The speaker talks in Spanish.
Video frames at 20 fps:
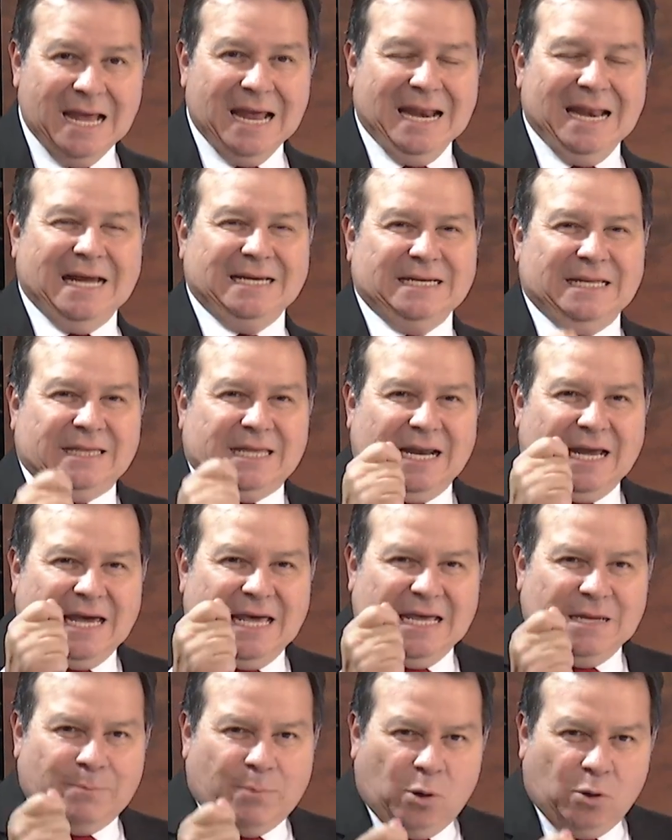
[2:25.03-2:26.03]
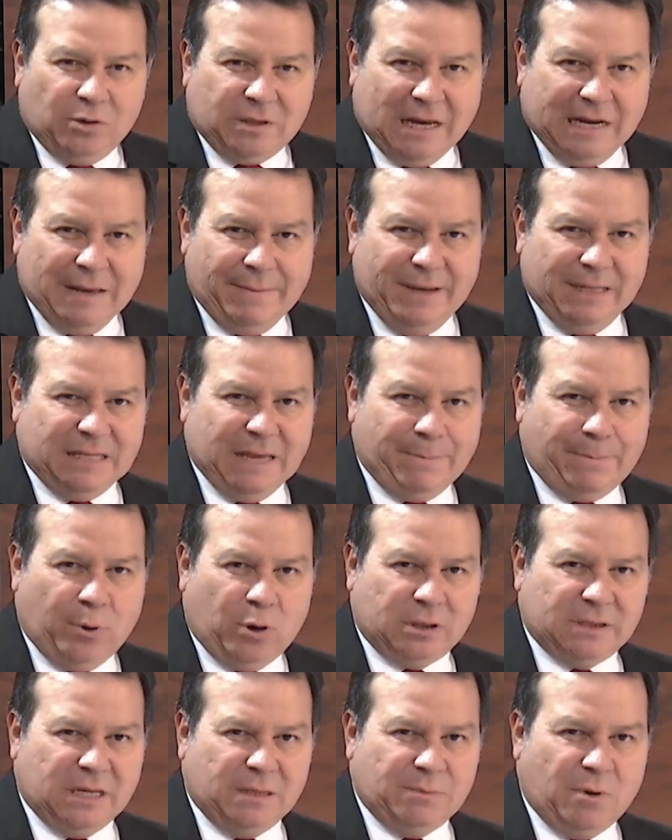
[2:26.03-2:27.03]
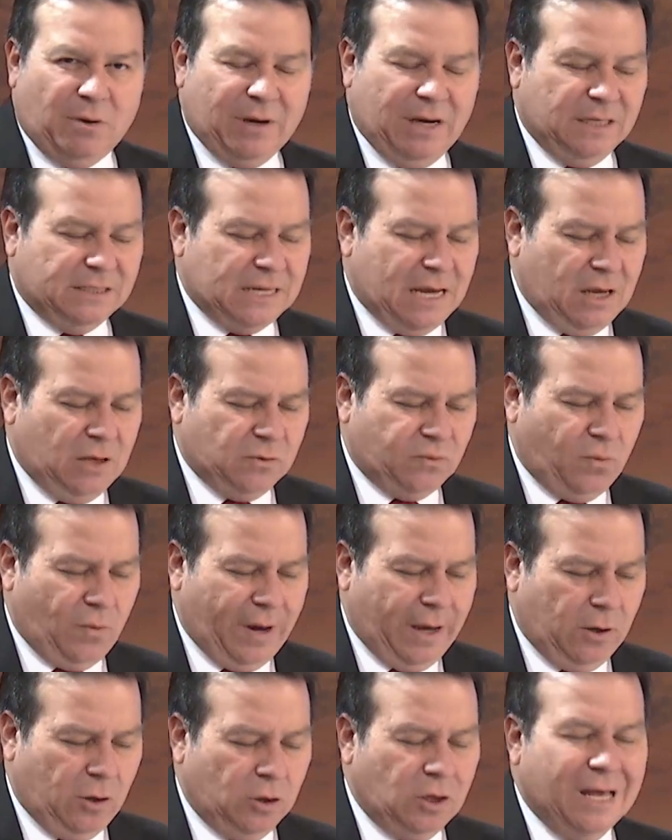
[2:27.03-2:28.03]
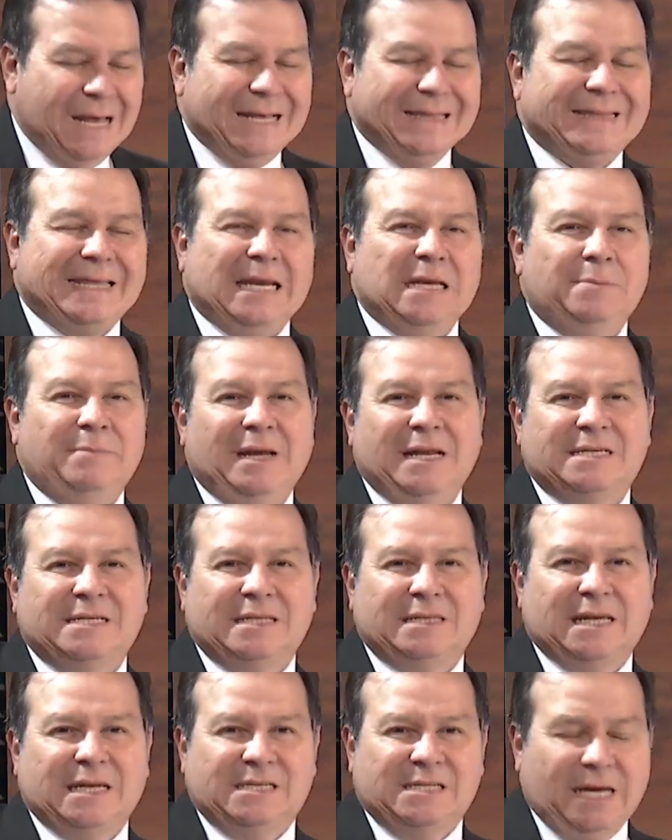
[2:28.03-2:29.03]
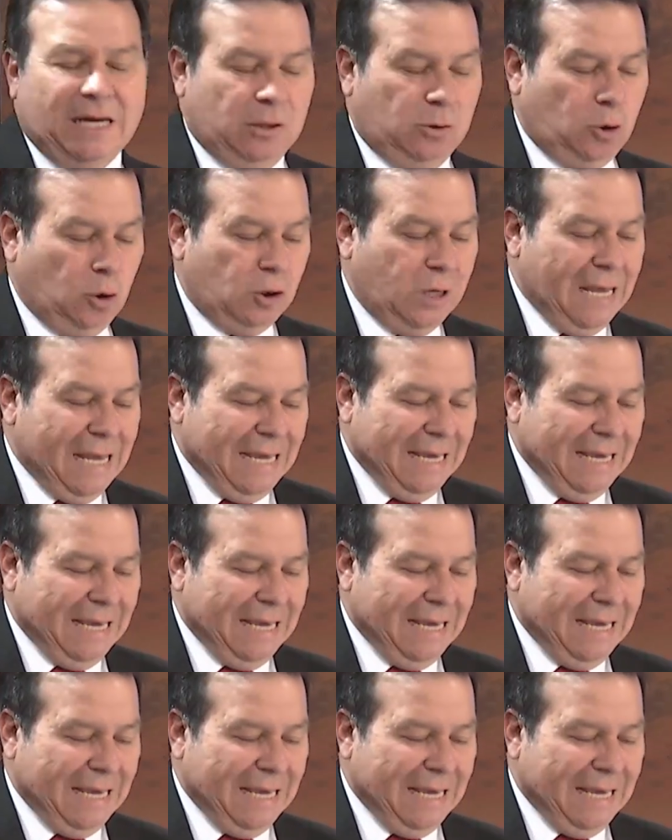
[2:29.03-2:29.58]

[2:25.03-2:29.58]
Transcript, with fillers: Las entregadas voluntariamente por desmovilizados fueron 3.700